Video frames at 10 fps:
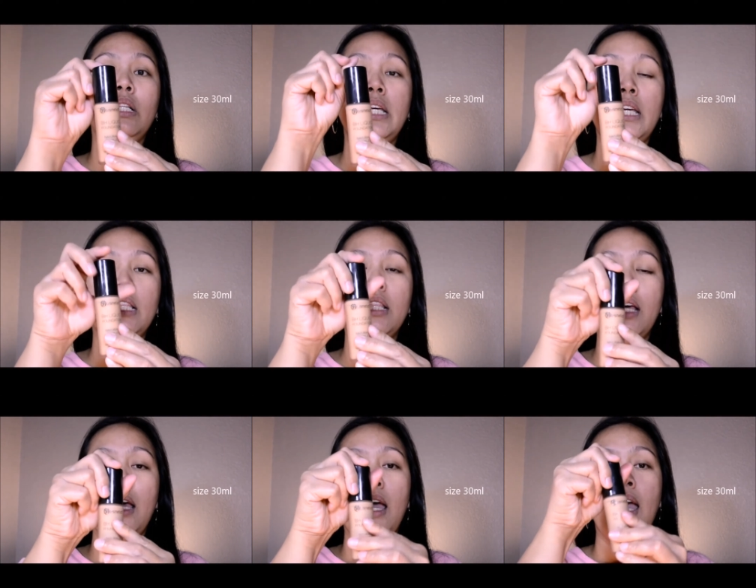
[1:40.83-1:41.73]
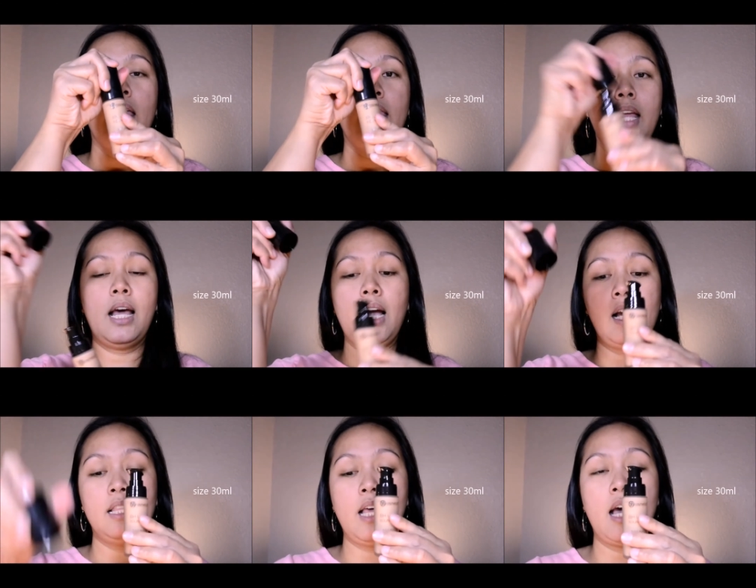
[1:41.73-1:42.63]
lid. And then,
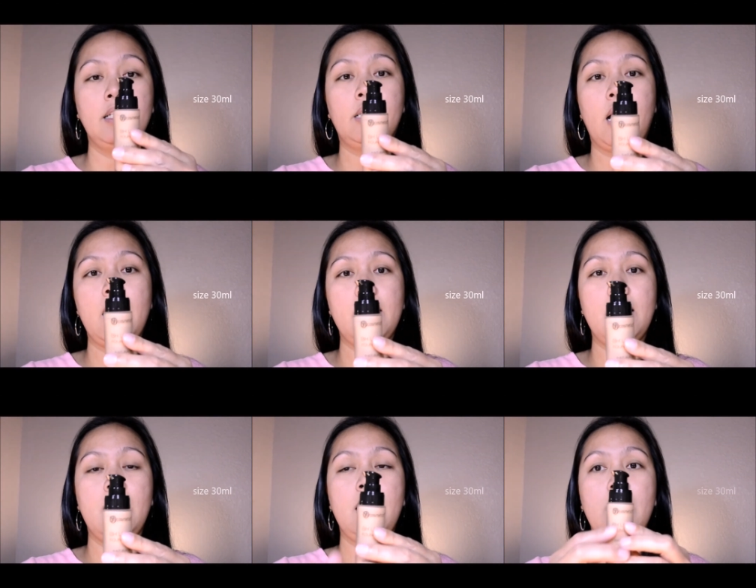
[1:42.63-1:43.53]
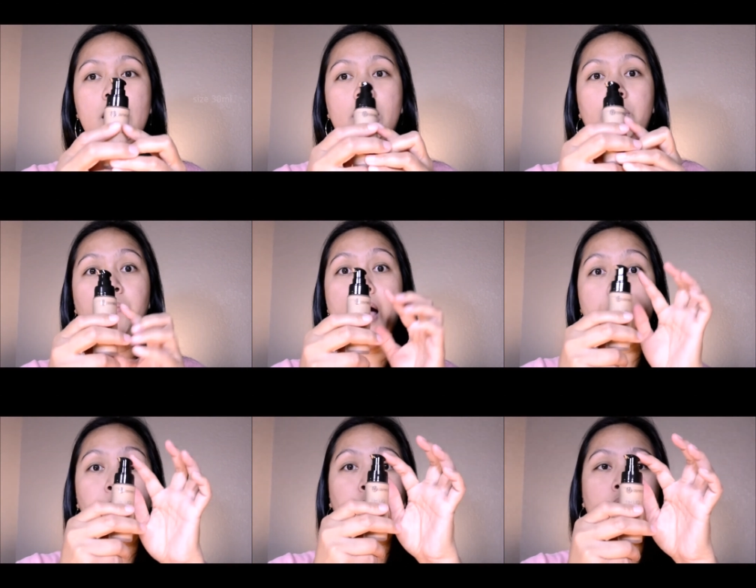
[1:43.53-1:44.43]
nakagandaan sa kanya is
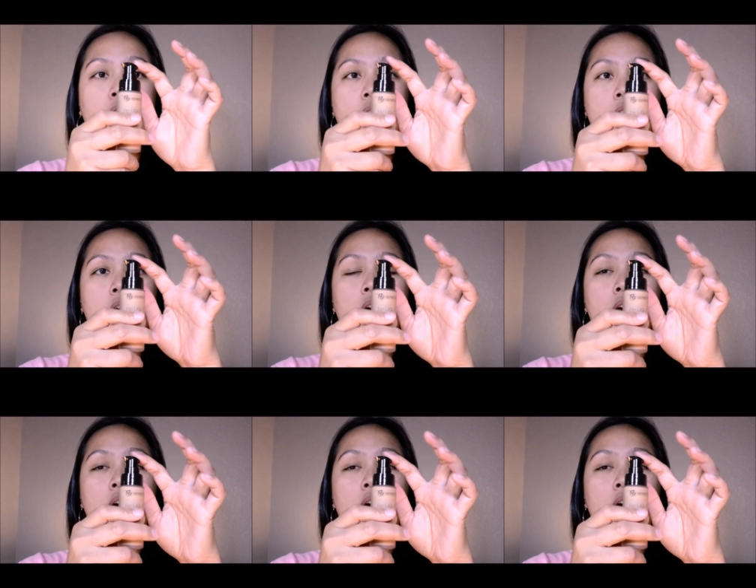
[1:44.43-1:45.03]
pump siya.